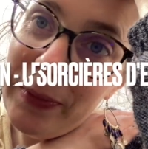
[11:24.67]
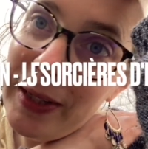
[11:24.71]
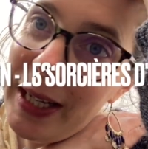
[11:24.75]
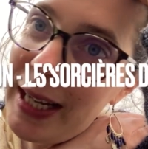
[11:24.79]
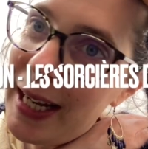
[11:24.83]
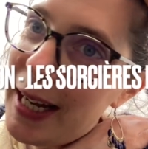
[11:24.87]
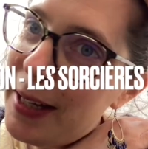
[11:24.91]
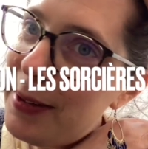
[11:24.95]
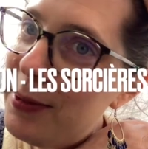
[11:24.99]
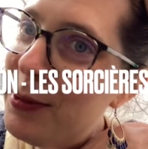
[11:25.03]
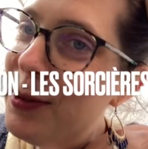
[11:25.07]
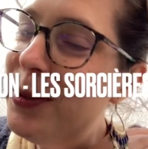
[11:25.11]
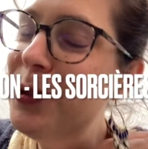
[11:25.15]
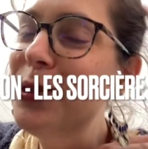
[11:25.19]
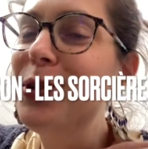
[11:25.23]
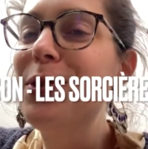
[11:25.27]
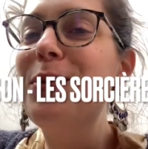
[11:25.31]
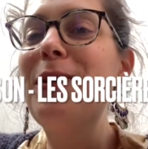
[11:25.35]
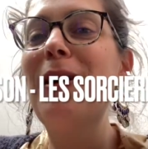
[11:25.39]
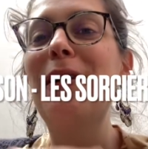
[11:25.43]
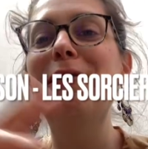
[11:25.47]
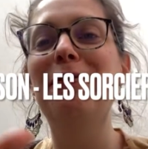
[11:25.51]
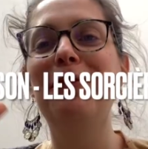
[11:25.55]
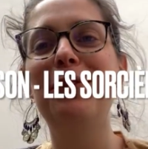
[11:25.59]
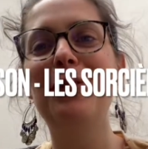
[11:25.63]
Il a une,
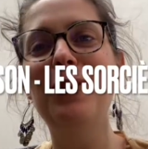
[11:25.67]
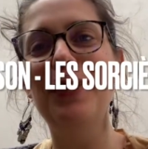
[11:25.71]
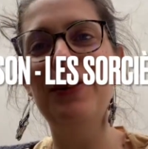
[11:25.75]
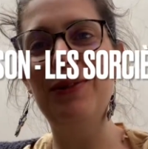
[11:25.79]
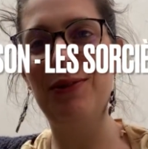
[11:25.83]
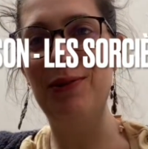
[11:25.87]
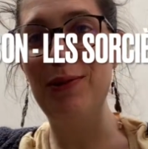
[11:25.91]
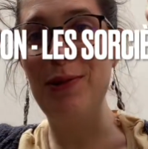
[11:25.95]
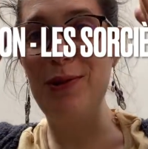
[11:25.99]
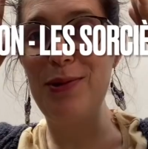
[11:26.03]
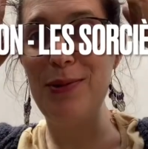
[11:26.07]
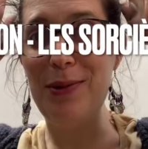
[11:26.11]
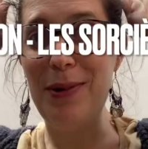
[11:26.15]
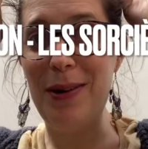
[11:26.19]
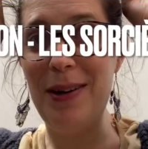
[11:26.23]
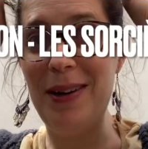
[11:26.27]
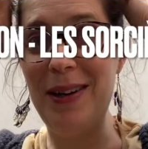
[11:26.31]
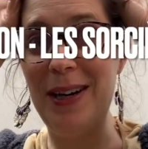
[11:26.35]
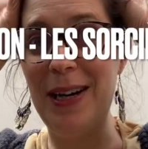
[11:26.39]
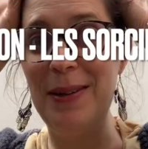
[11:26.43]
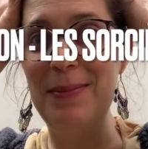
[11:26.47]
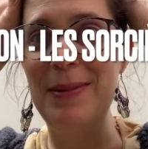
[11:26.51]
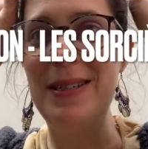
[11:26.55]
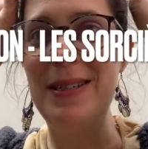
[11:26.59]
coiffure toujours comme